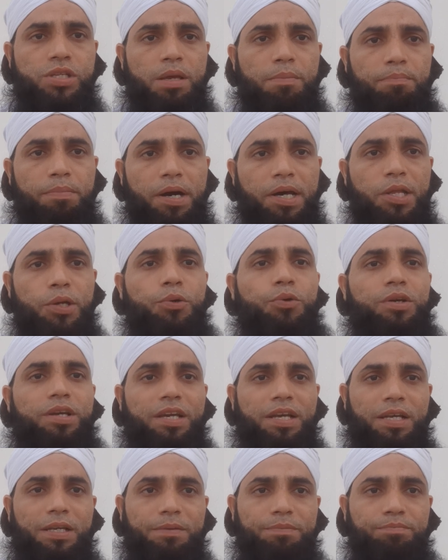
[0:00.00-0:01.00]
से भरी हुई
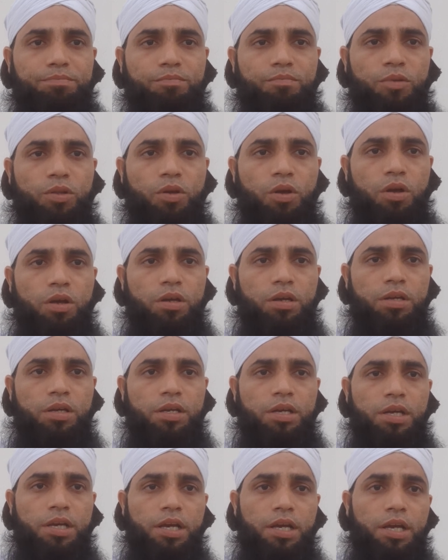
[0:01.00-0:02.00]
हैं
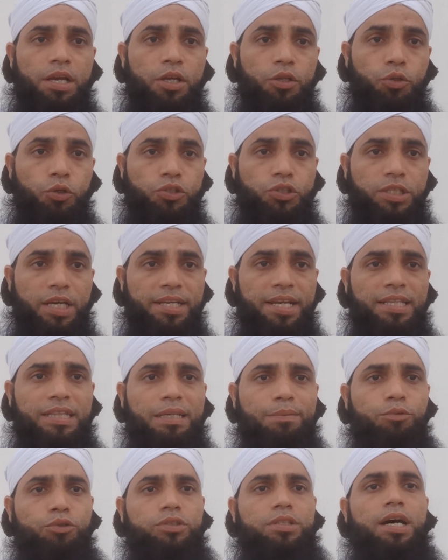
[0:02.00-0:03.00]
तो
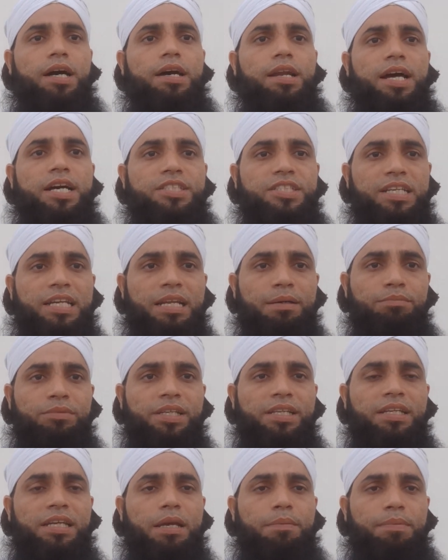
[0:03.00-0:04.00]
शरीयत मतहरा
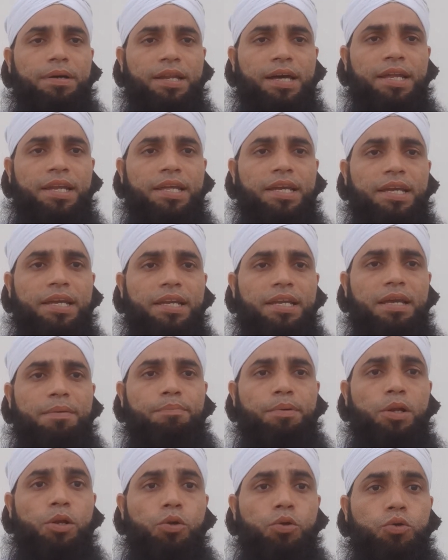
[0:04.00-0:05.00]
जन्मदिन के बनाने के लिए
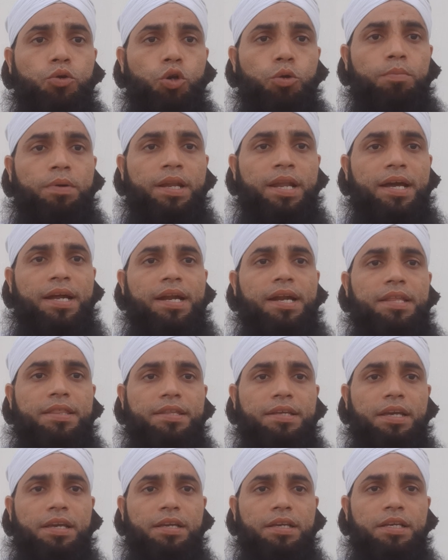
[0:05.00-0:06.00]
बिल्कुल मना
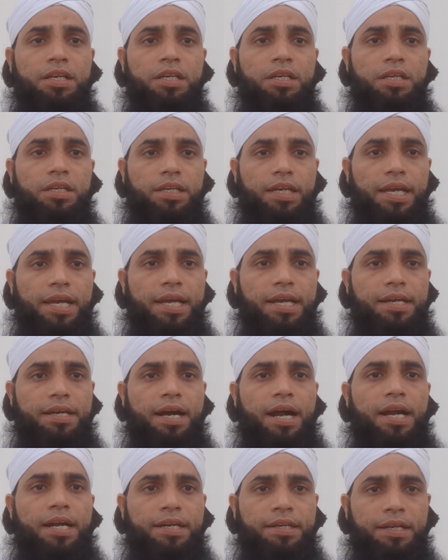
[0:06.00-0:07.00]
करती है केक
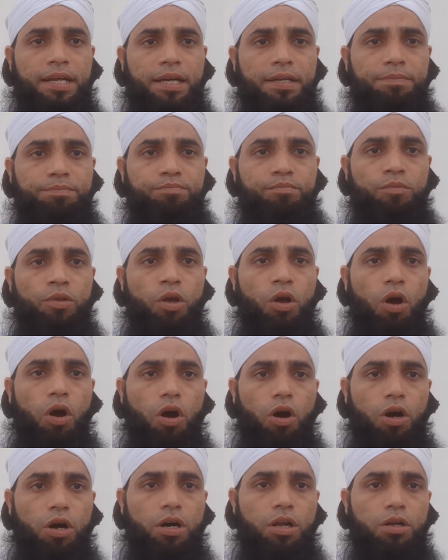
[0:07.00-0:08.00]
काटना
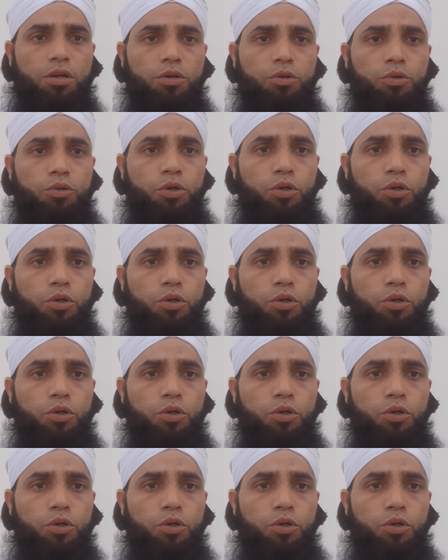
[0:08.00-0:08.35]
और